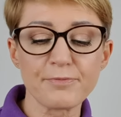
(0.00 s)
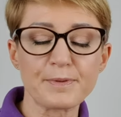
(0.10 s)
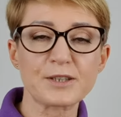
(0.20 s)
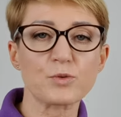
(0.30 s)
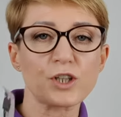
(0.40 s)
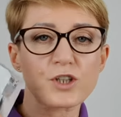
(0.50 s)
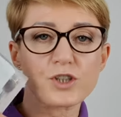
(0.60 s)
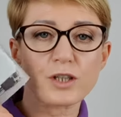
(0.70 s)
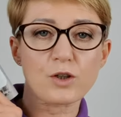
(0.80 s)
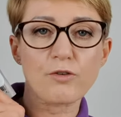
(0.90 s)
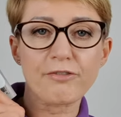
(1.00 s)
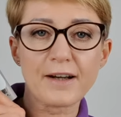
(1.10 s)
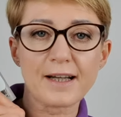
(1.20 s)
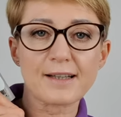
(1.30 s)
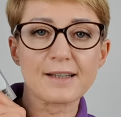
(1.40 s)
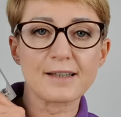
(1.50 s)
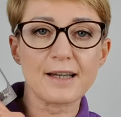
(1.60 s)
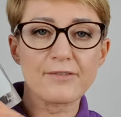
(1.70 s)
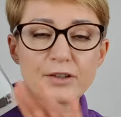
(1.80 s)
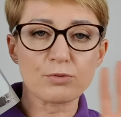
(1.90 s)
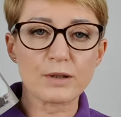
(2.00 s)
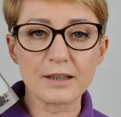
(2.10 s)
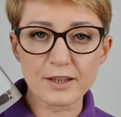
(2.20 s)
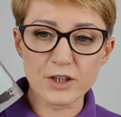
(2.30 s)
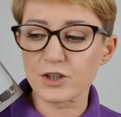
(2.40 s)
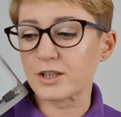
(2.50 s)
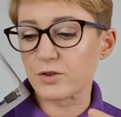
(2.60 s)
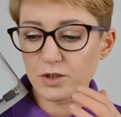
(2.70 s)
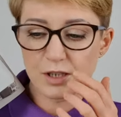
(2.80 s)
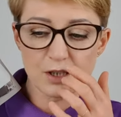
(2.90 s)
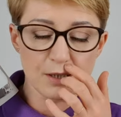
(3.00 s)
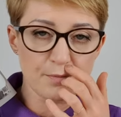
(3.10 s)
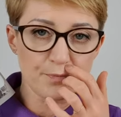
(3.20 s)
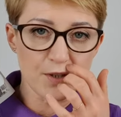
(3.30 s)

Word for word: wpisujesz kuferek i ewentualnie jeszcze coś, jeśli,